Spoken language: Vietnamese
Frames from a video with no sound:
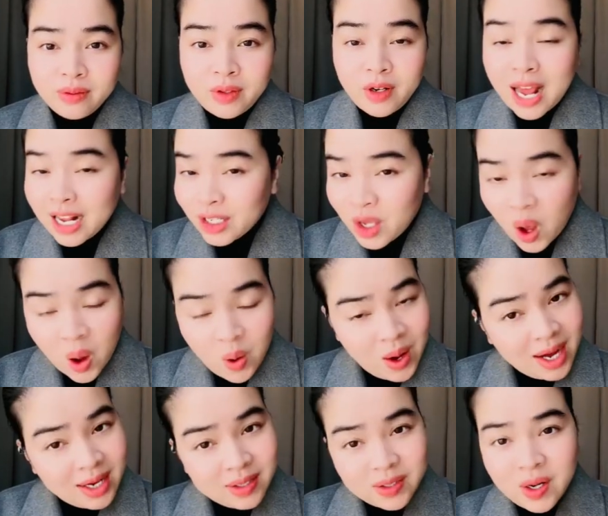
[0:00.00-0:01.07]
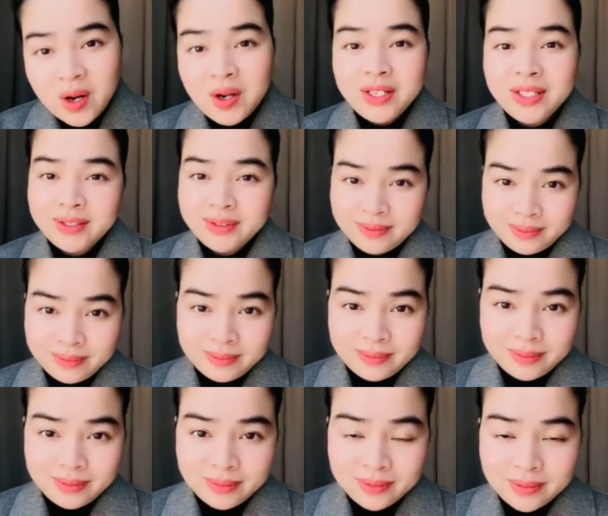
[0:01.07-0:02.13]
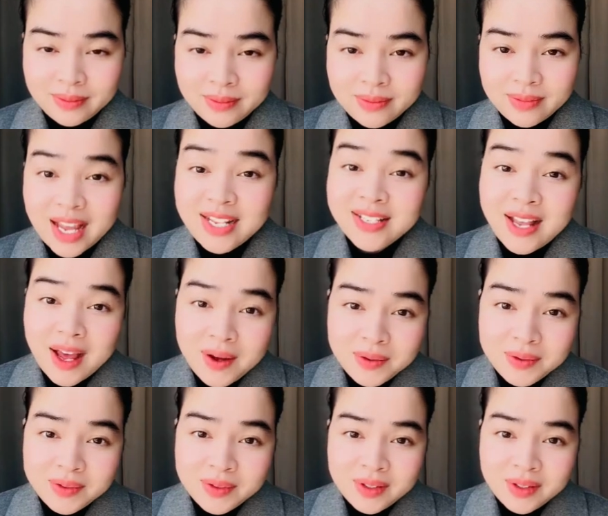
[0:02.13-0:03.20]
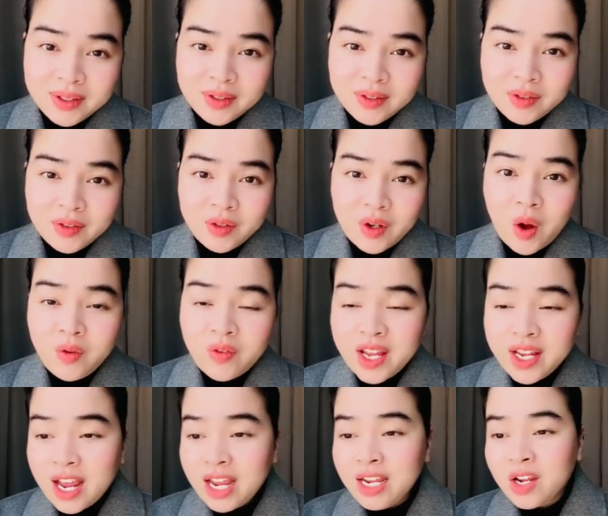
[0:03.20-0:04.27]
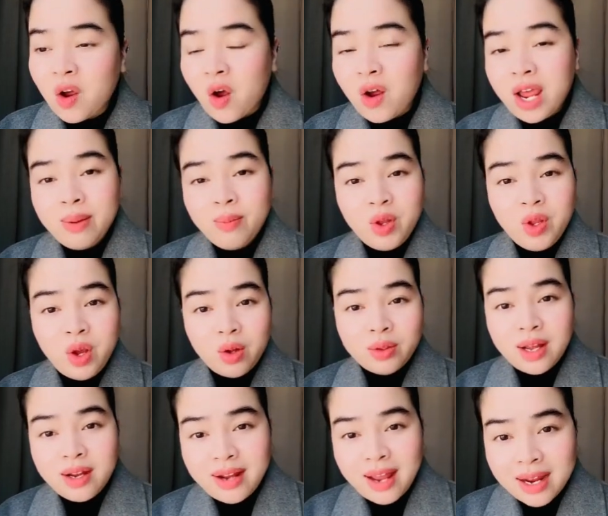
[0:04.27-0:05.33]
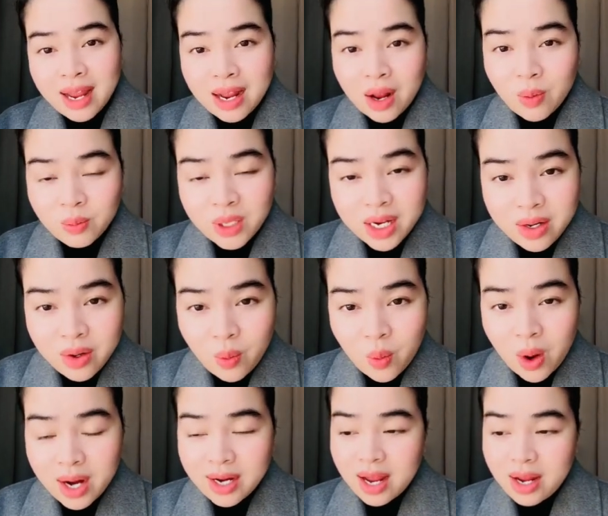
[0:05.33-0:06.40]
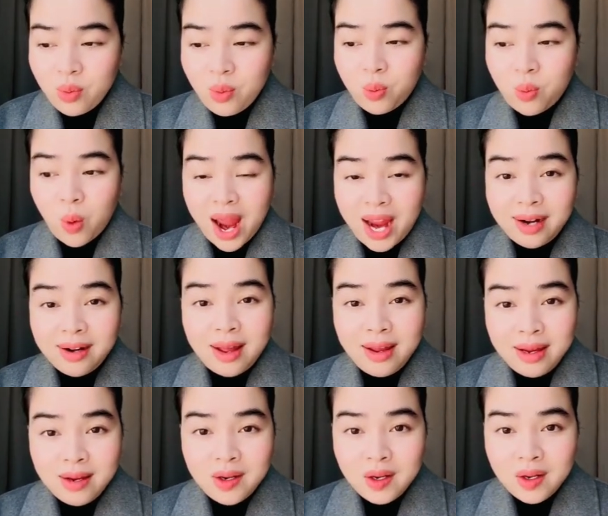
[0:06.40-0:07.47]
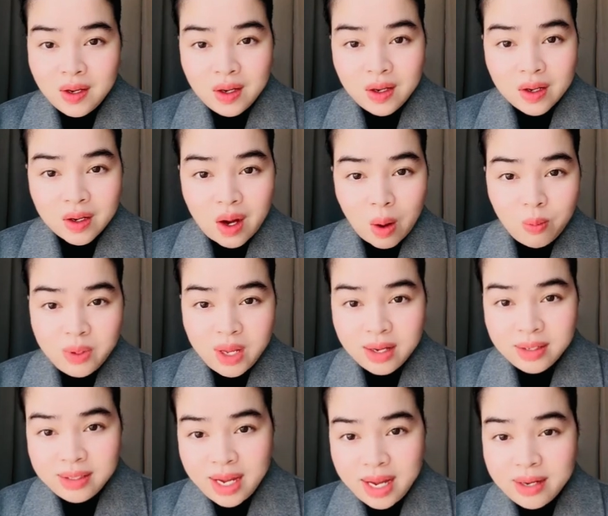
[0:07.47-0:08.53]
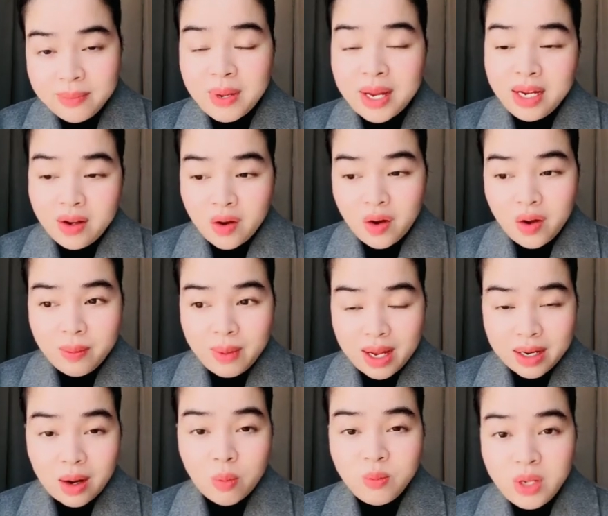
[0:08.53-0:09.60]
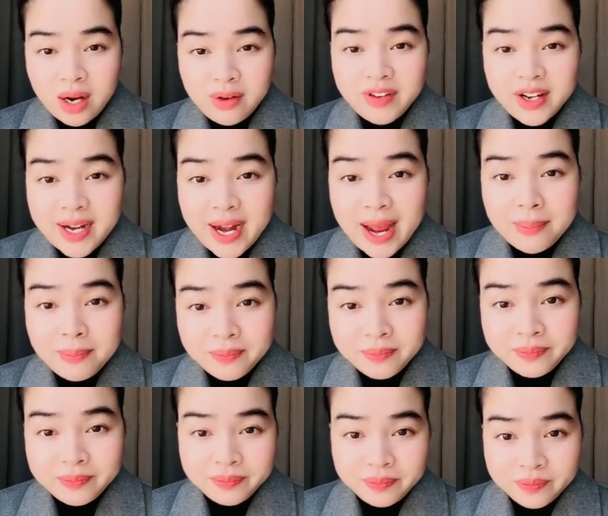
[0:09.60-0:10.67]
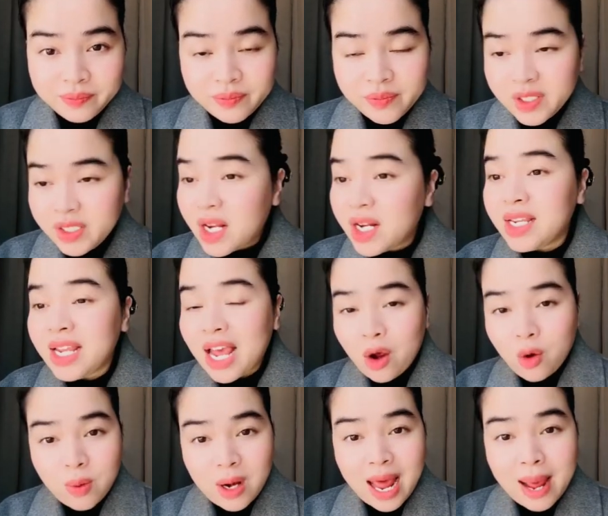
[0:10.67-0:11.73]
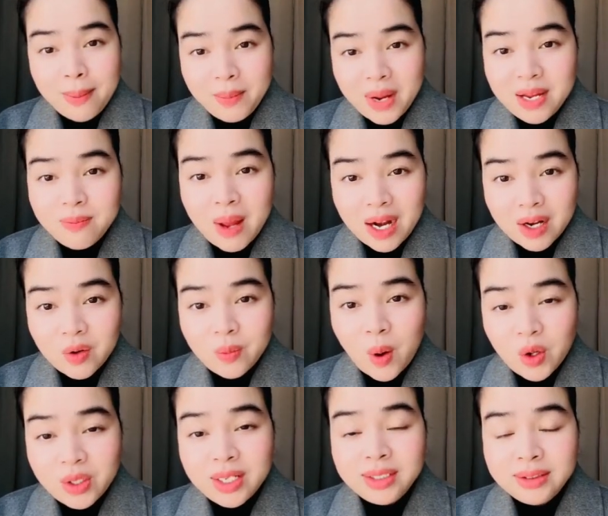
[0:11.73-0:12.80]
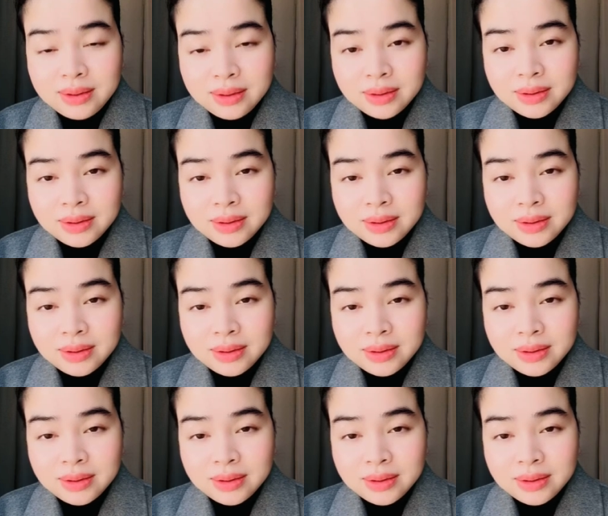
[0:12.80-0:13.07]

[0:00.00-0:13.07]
nó đặt chỗ hết rồi tại sao nó phải cấy con em nó vô tất cả các công ty nước ngoài để quản lý công nhân viên mấy người mà công nhân Việt Nam xin vào mà làm may mặc và mọi thứ